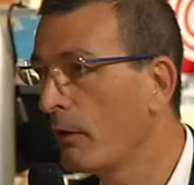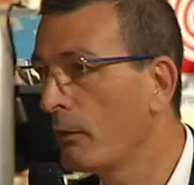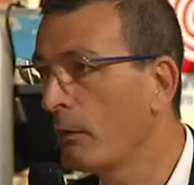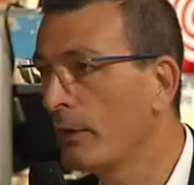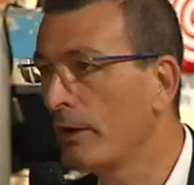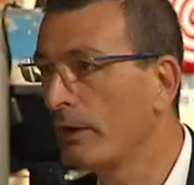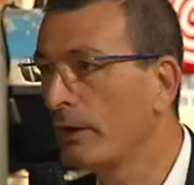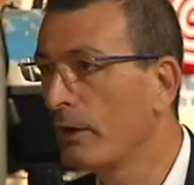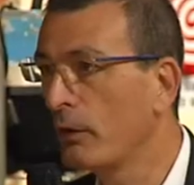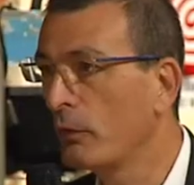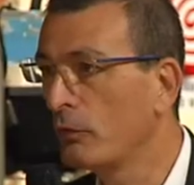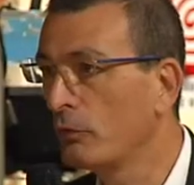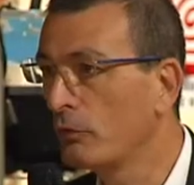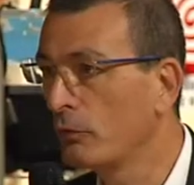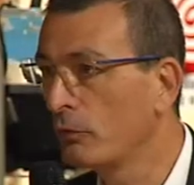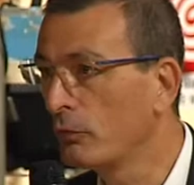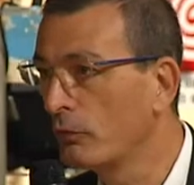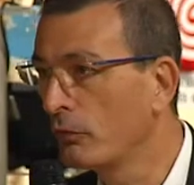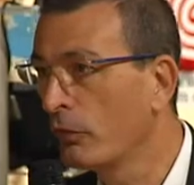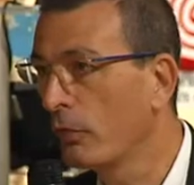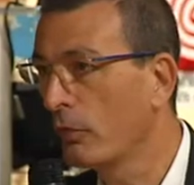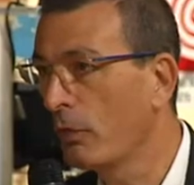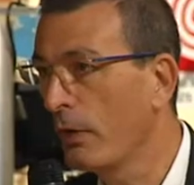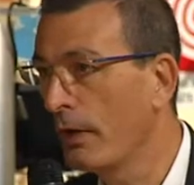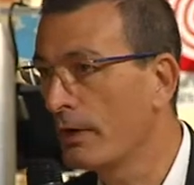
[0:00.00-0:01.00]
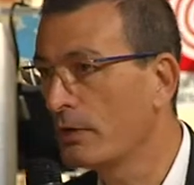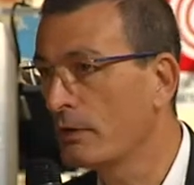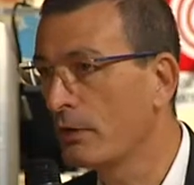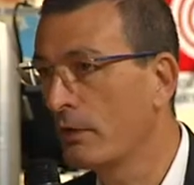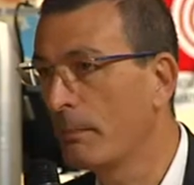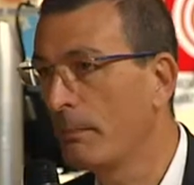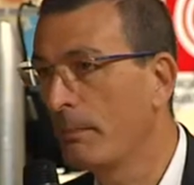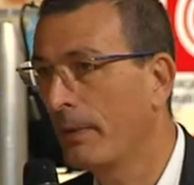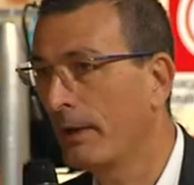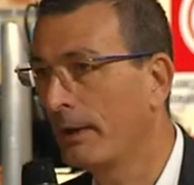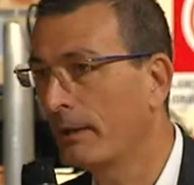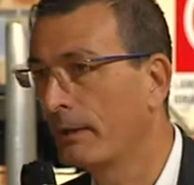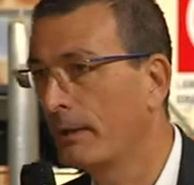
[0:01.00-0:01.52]
quindi tutto questo
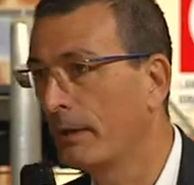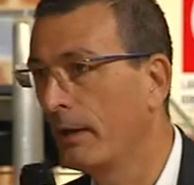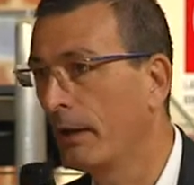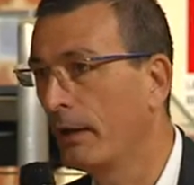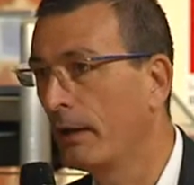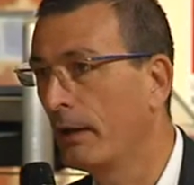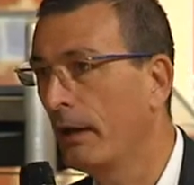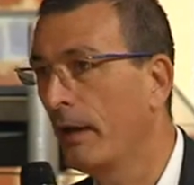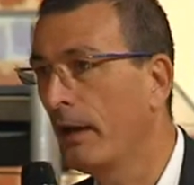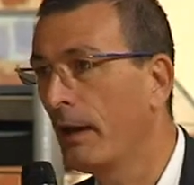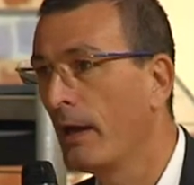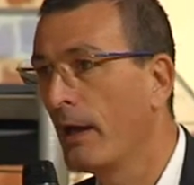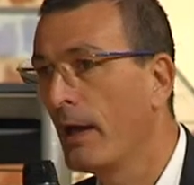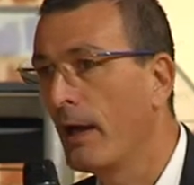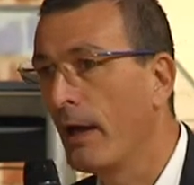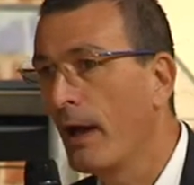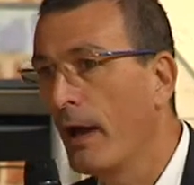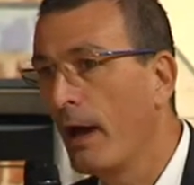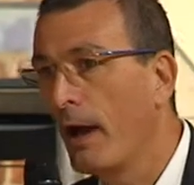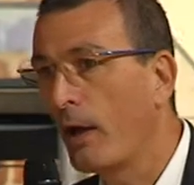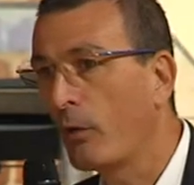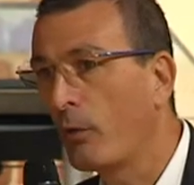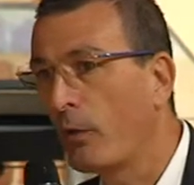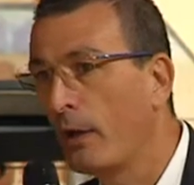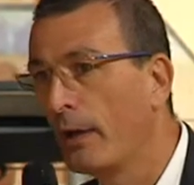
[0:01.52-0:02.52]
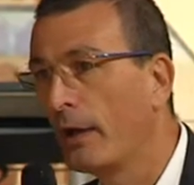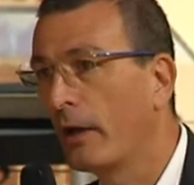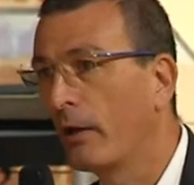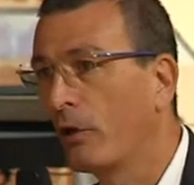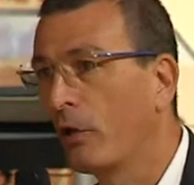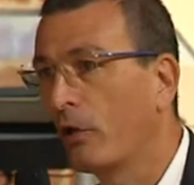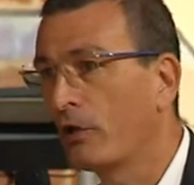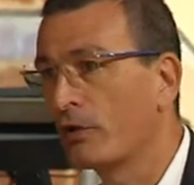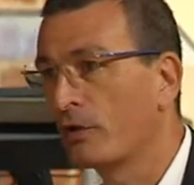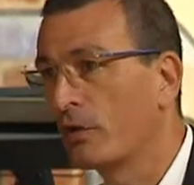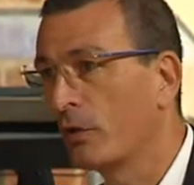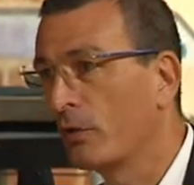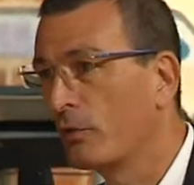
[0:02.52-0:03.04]
appartiene a quelle
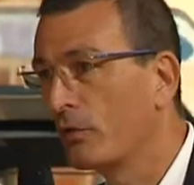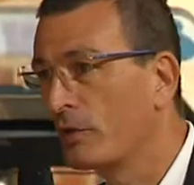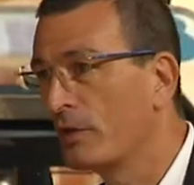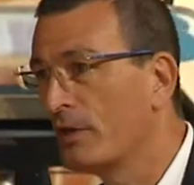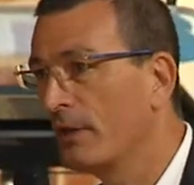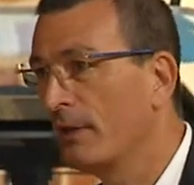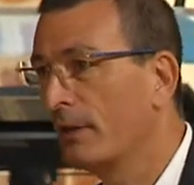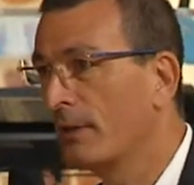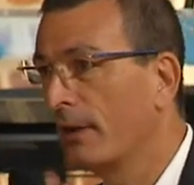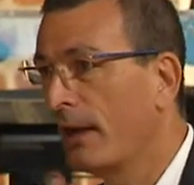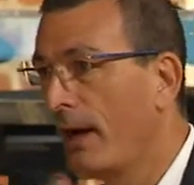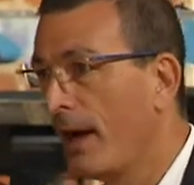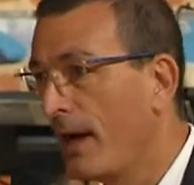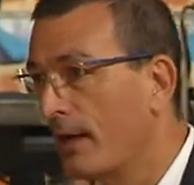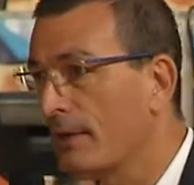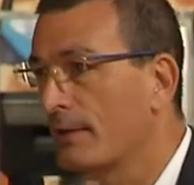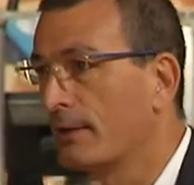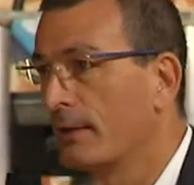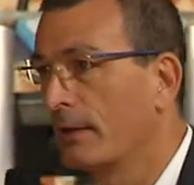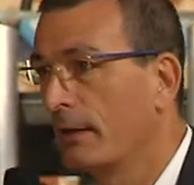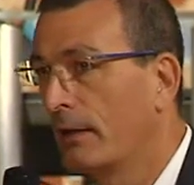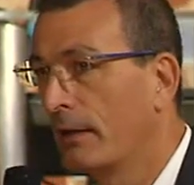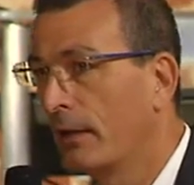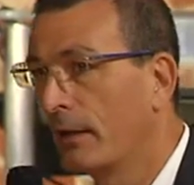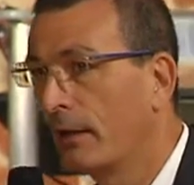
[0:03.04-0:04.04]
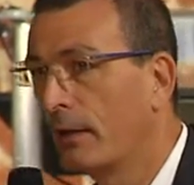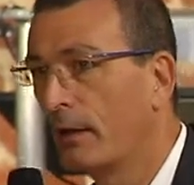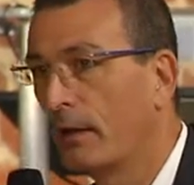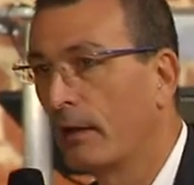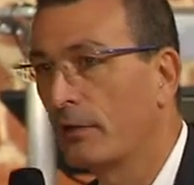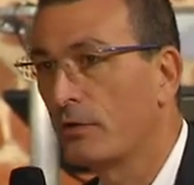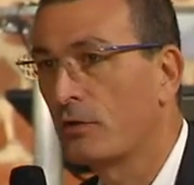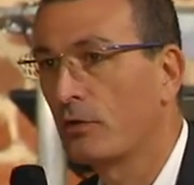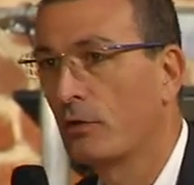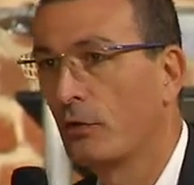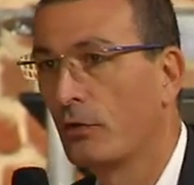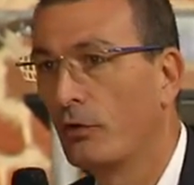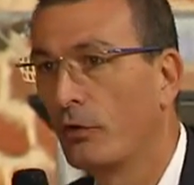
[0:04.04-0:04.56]
cose così drastiche che
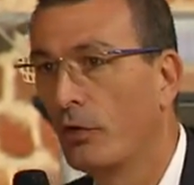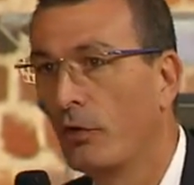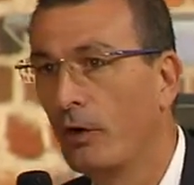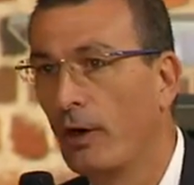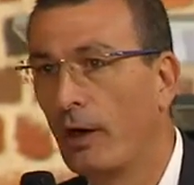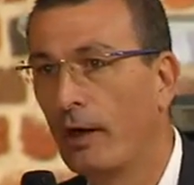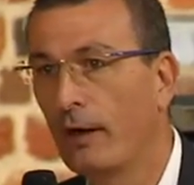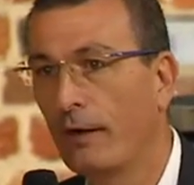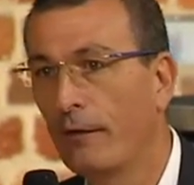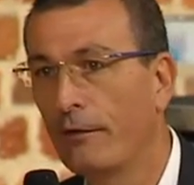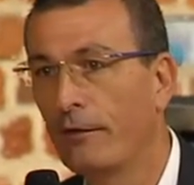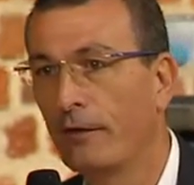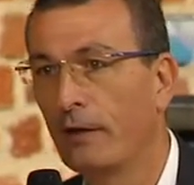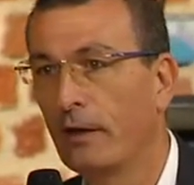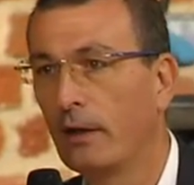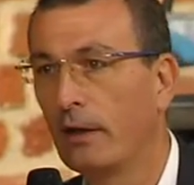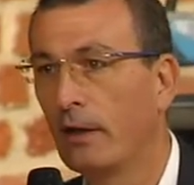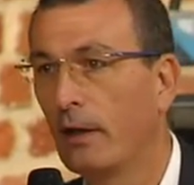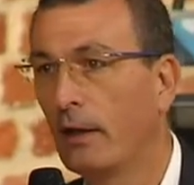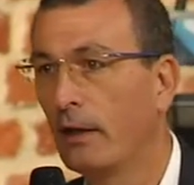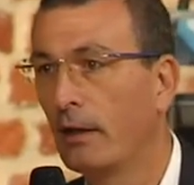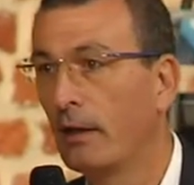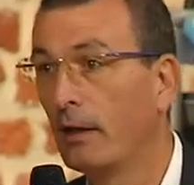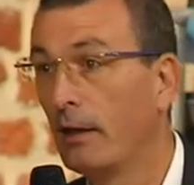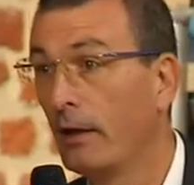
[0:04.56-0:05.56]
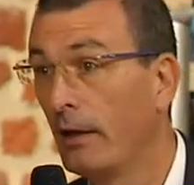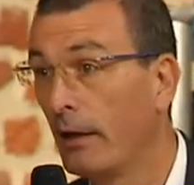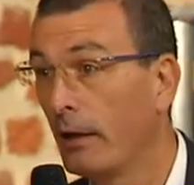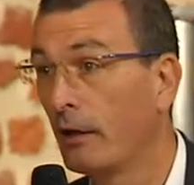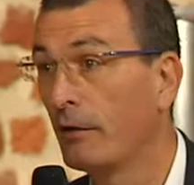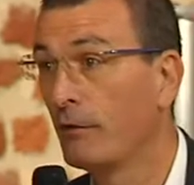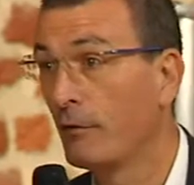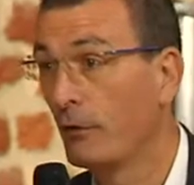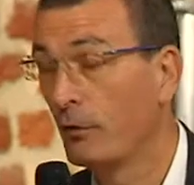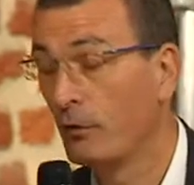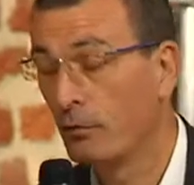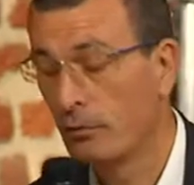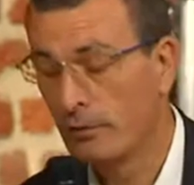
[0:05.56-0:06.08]
sono alla fine le
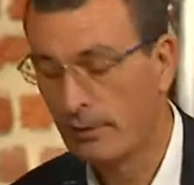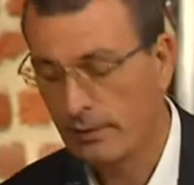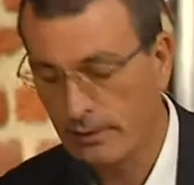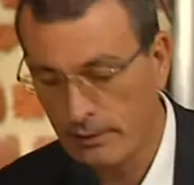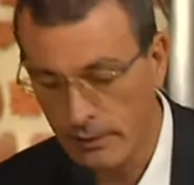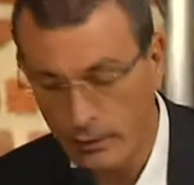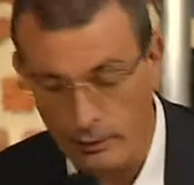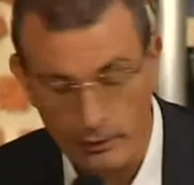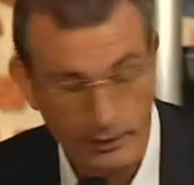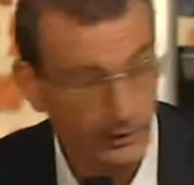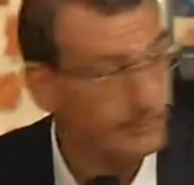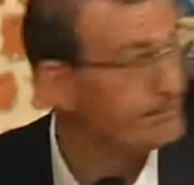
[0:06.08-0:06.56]
rivoluzioni.